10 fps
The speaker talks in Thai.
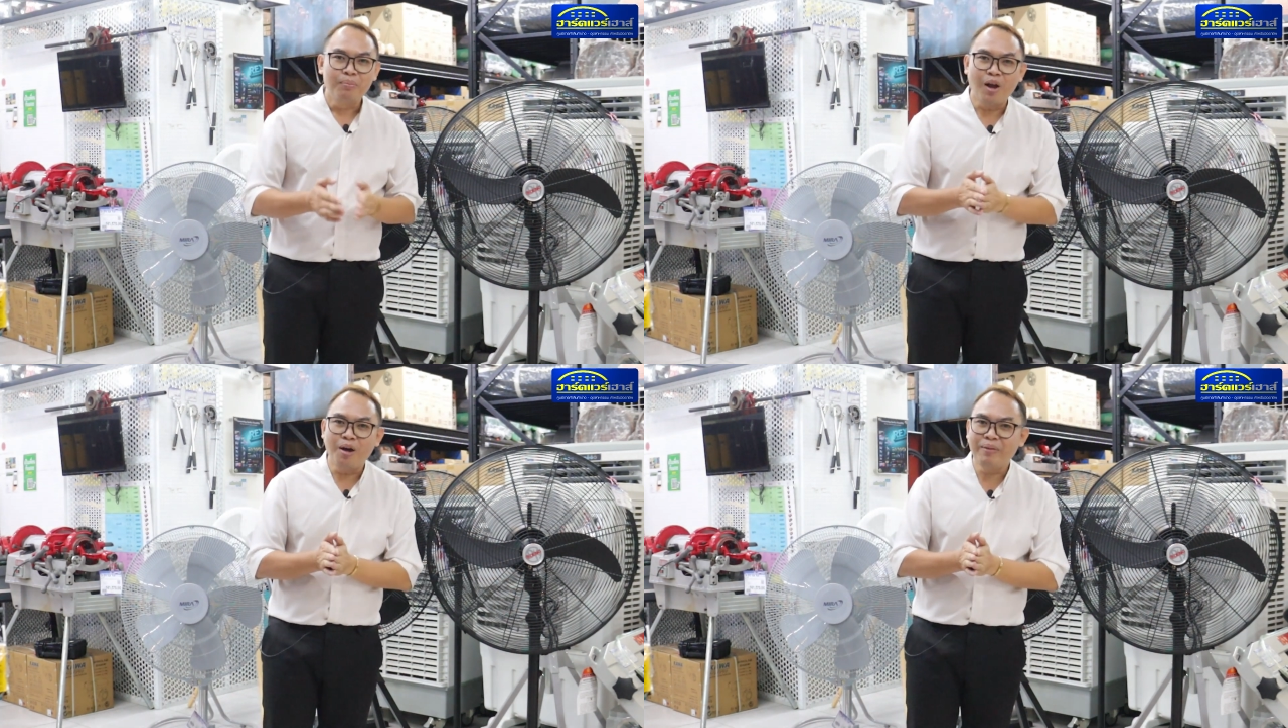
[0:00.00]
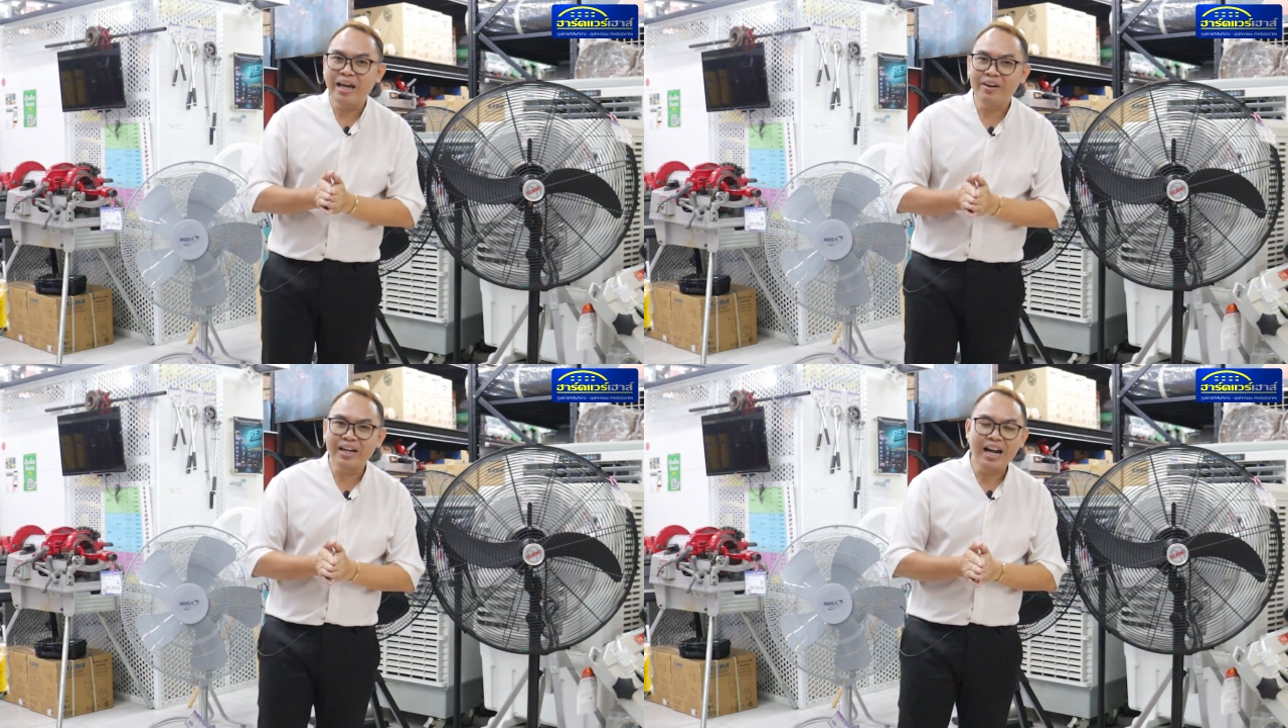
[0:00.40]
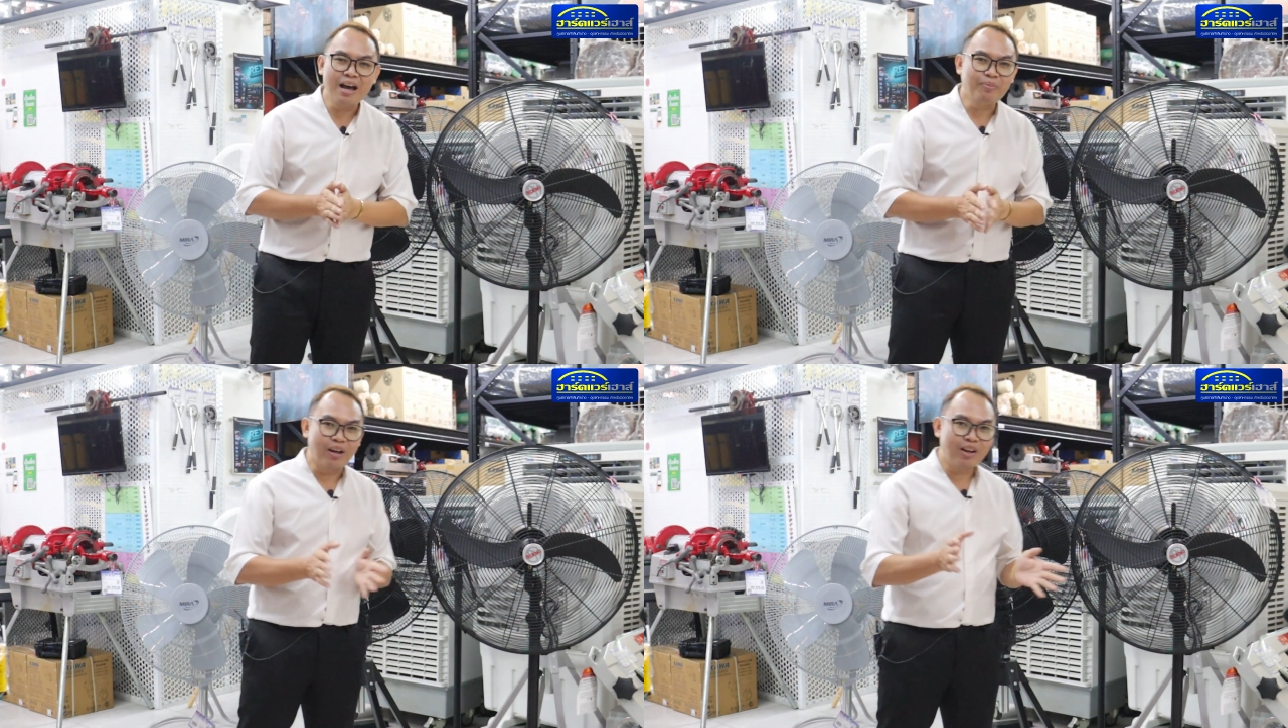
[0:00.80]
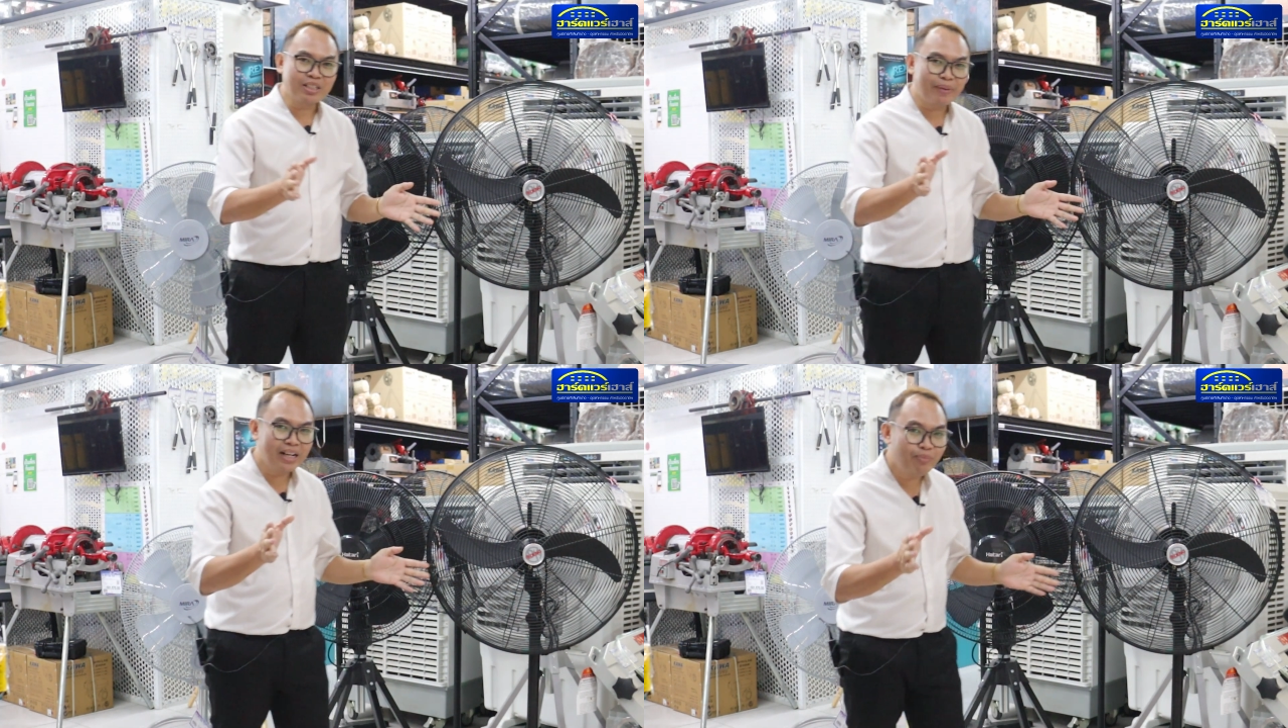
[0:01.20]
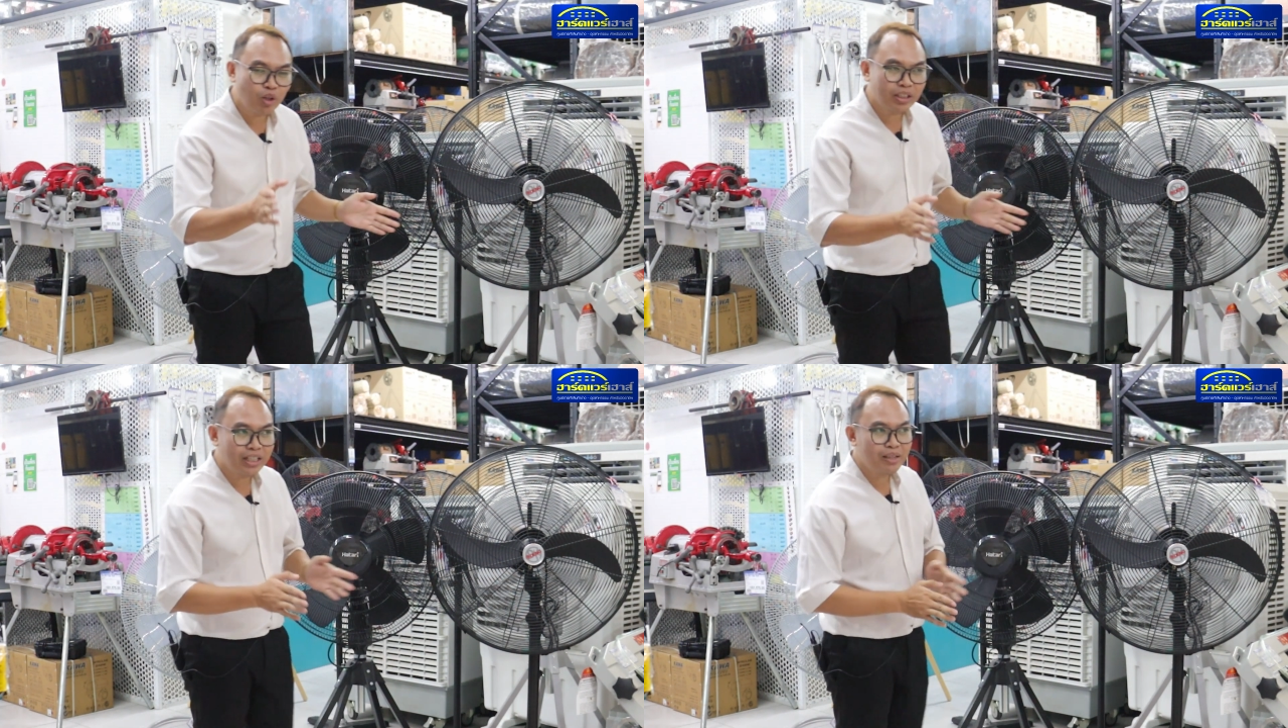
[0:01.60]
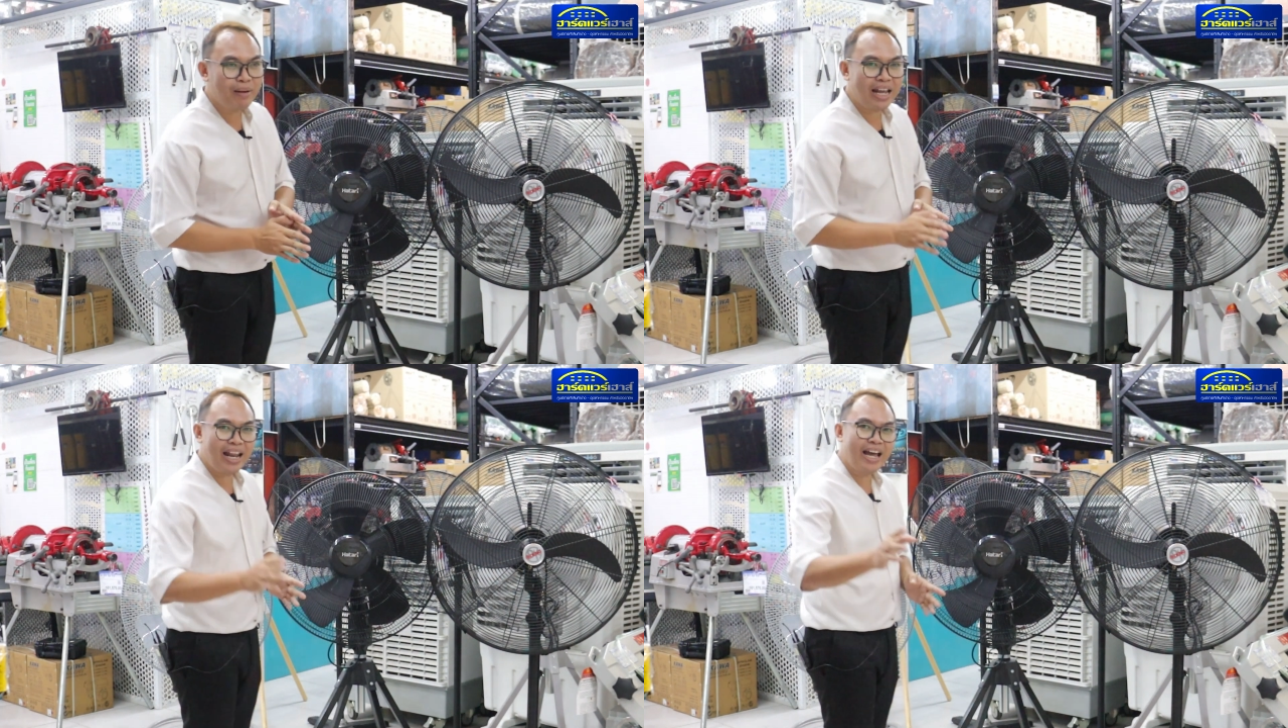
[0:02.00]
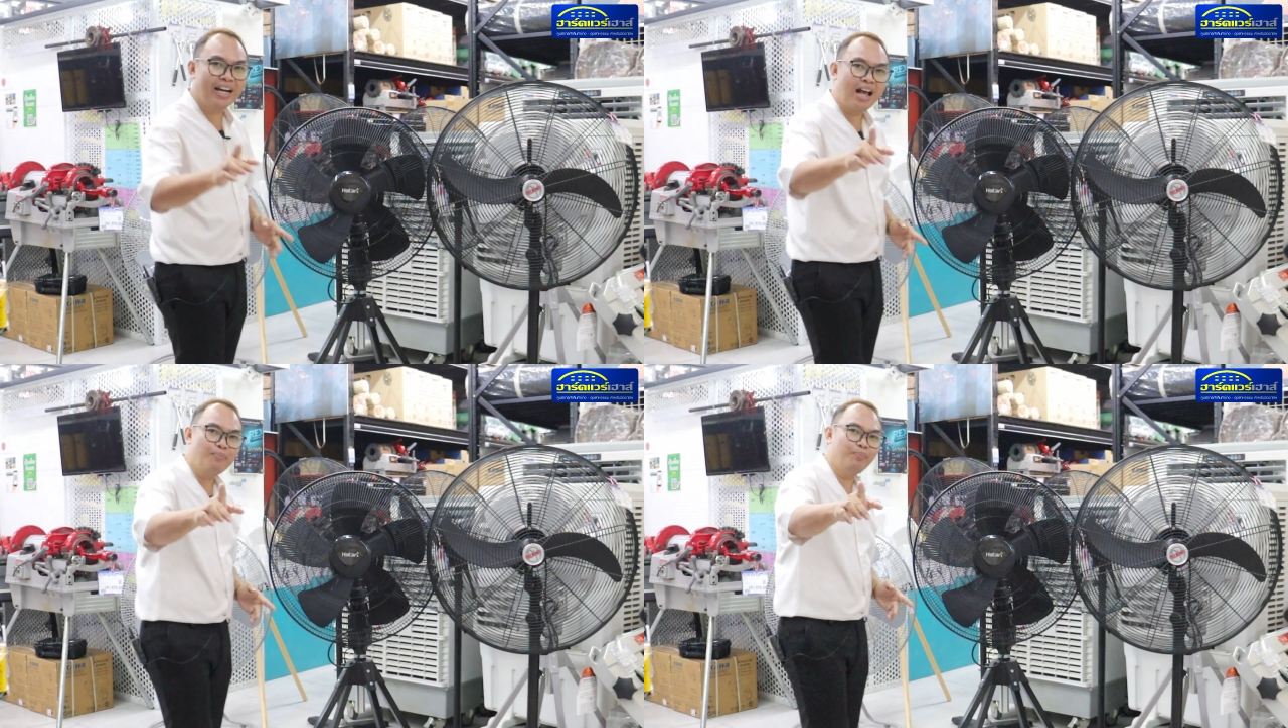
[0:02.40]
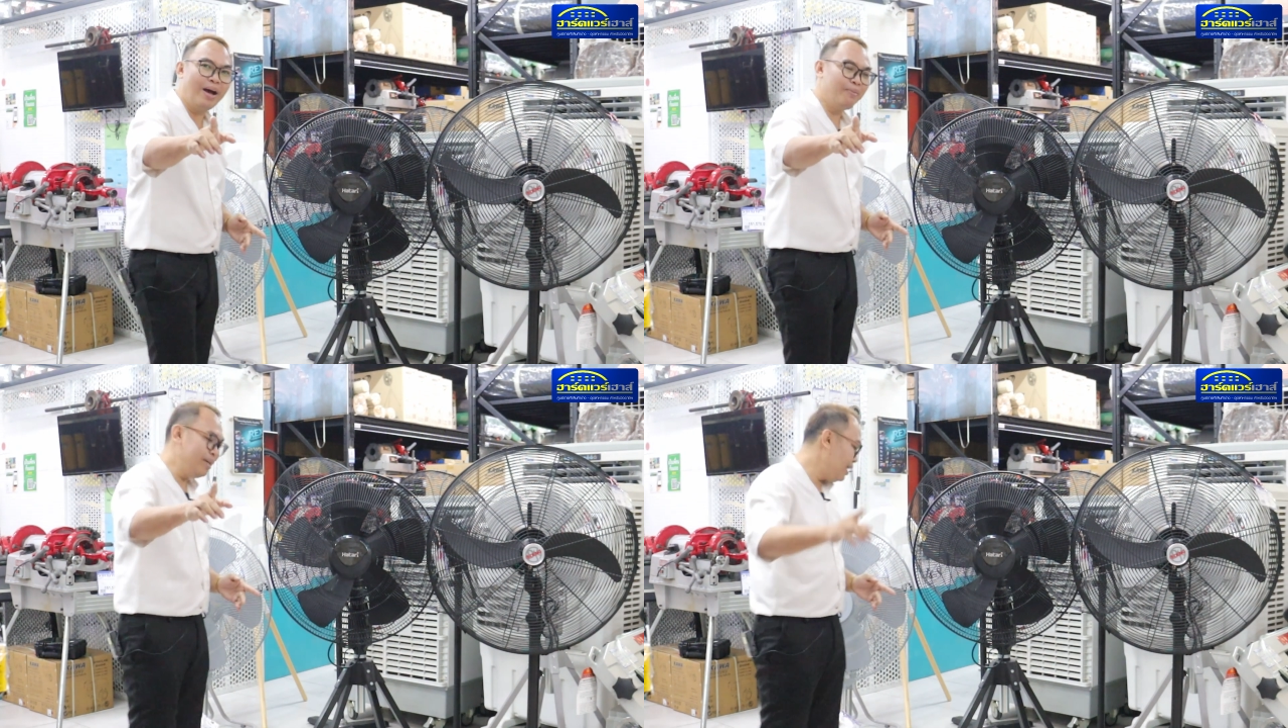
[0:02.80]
พร้อมแล้วนะครับเดี๋ยวเราจะไปเริ่มต้นกันที่แบรนด์แรกนะครับแบรนด์